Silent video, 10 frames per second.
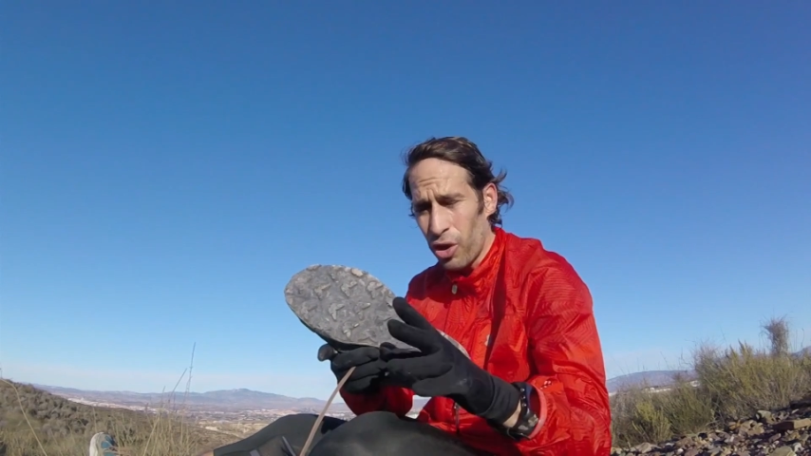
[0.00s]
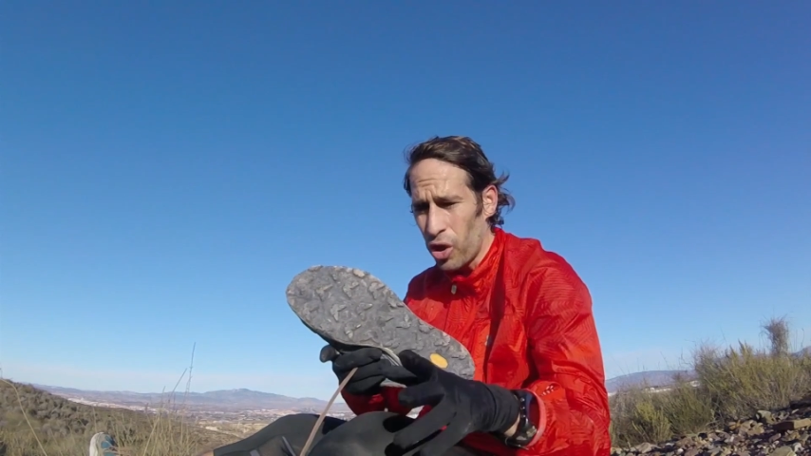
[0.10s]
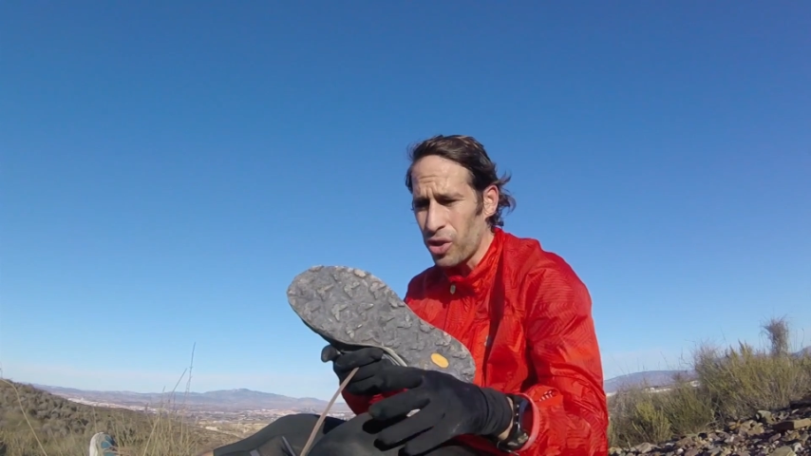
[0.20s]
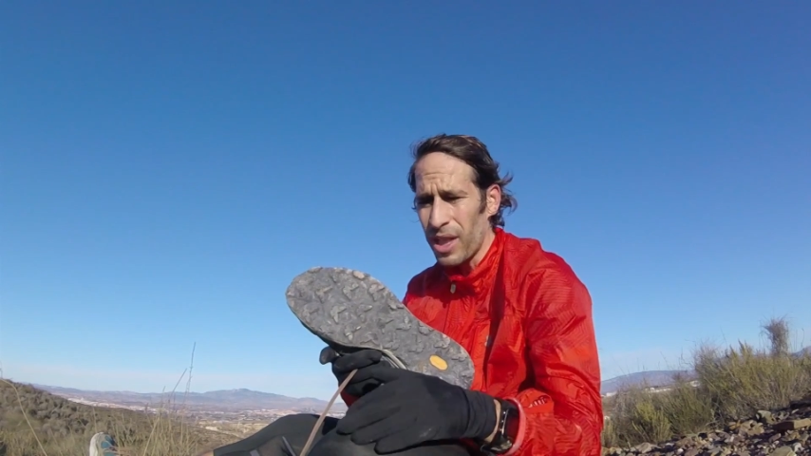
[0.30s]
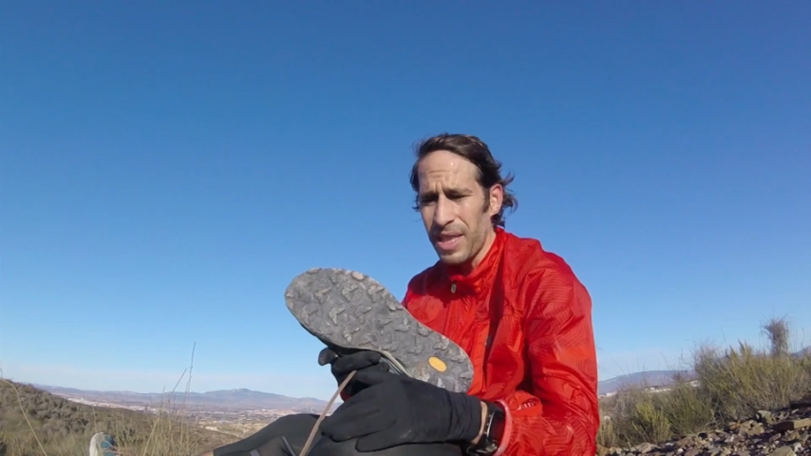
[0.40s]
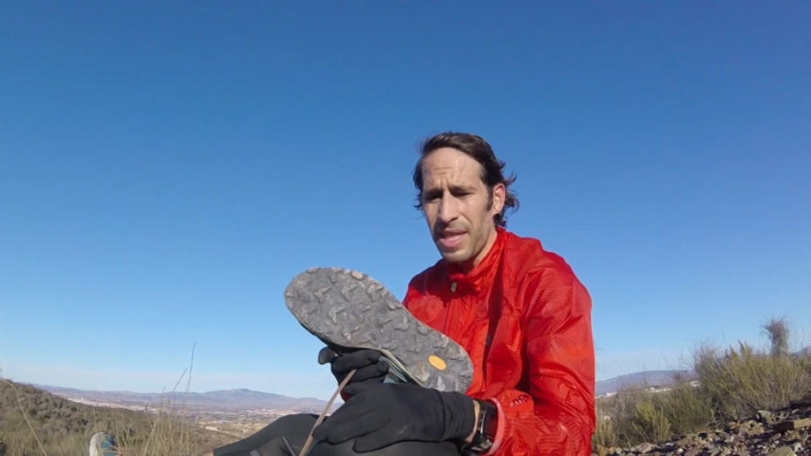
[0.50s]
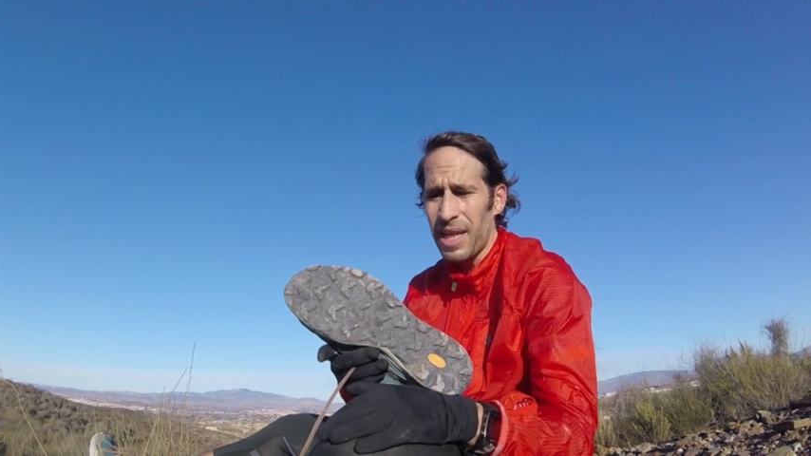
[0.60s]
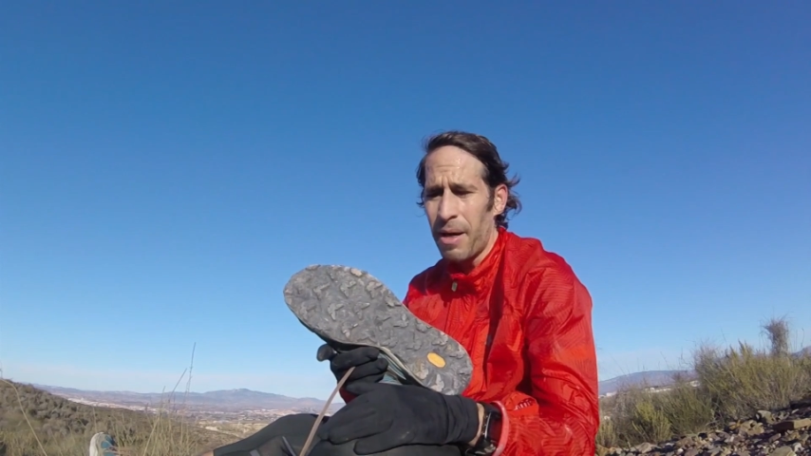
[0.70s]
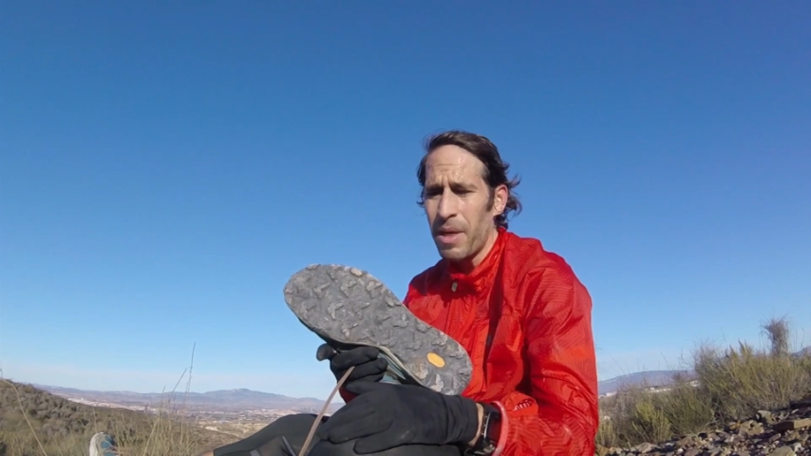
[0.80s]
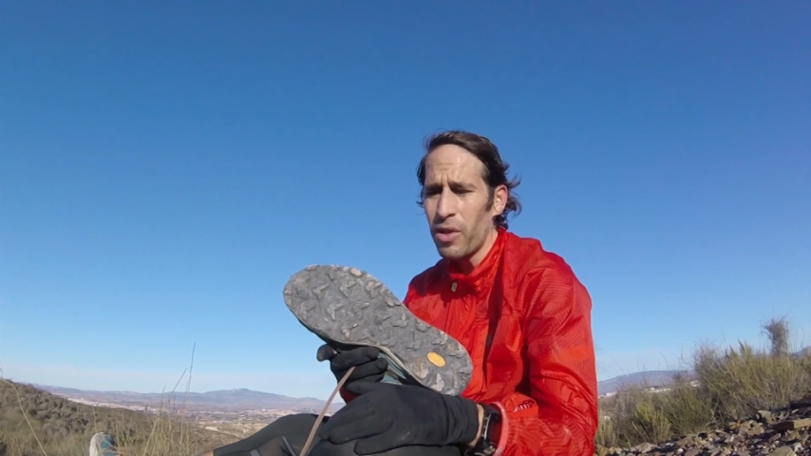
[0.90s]
Dos, tres
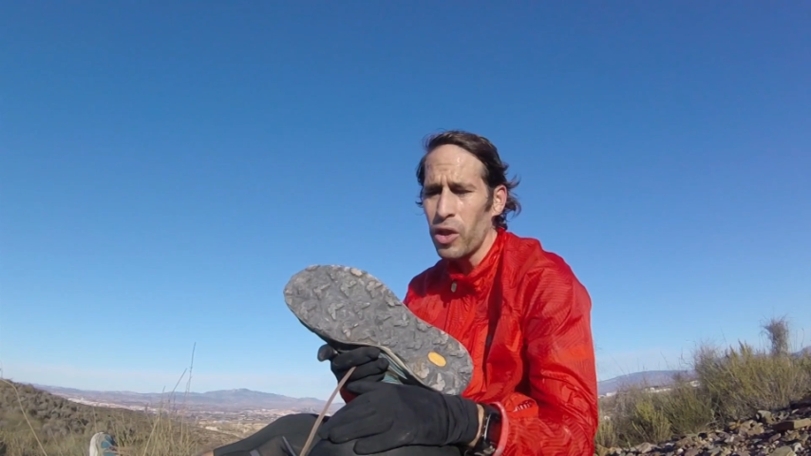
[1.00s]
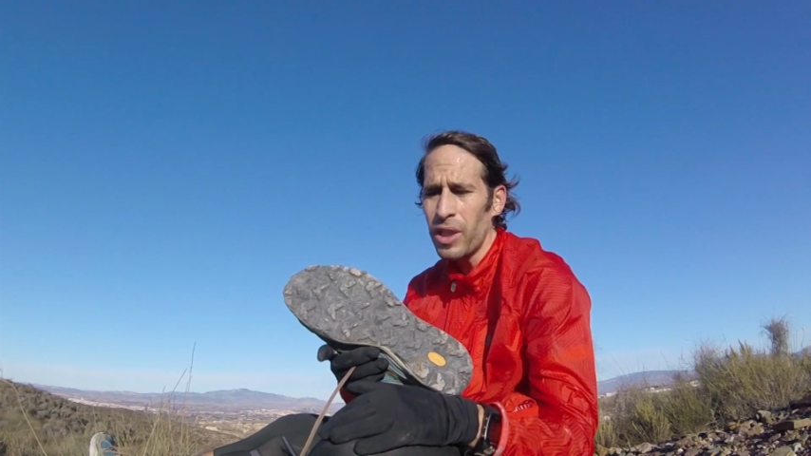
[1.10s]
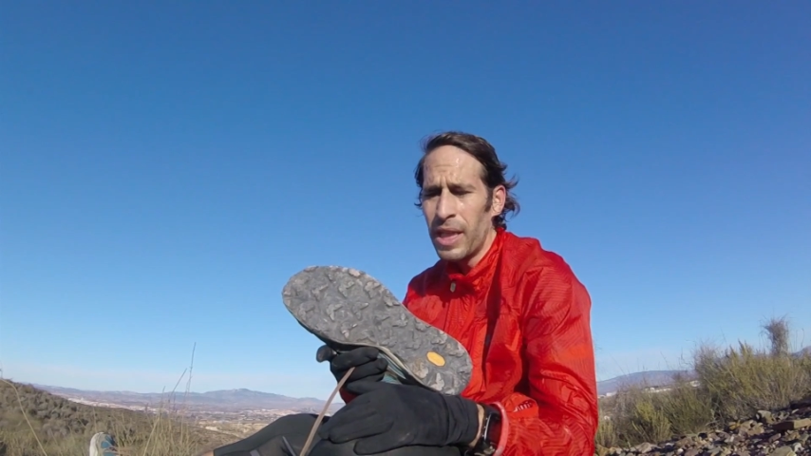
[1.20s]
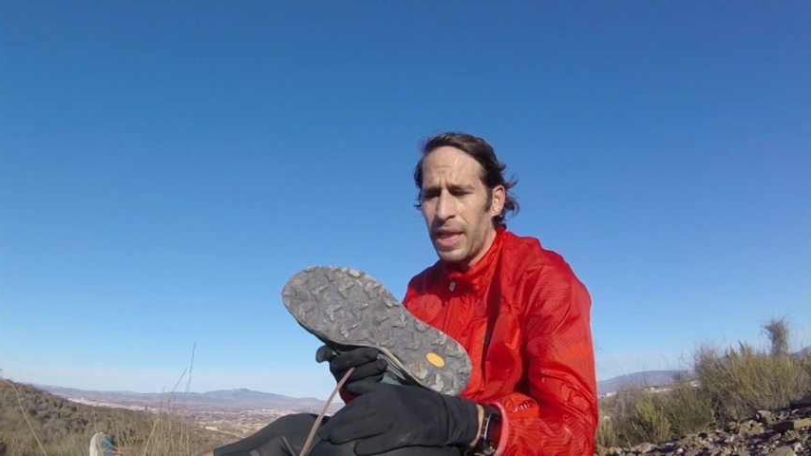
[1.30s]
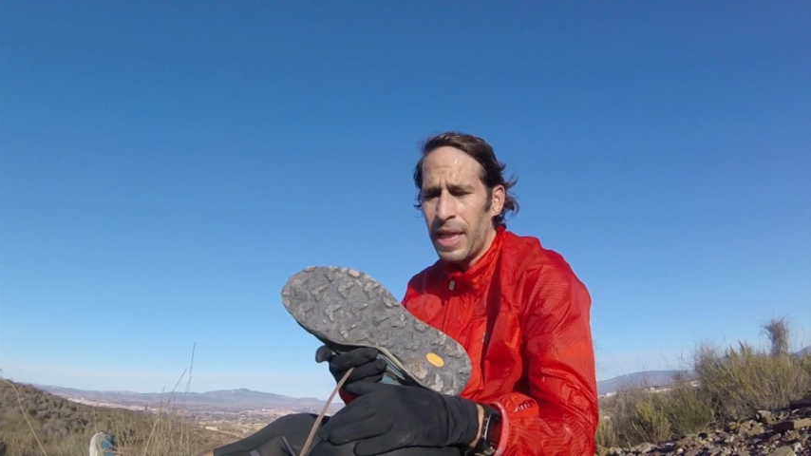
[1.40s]
entrenamientos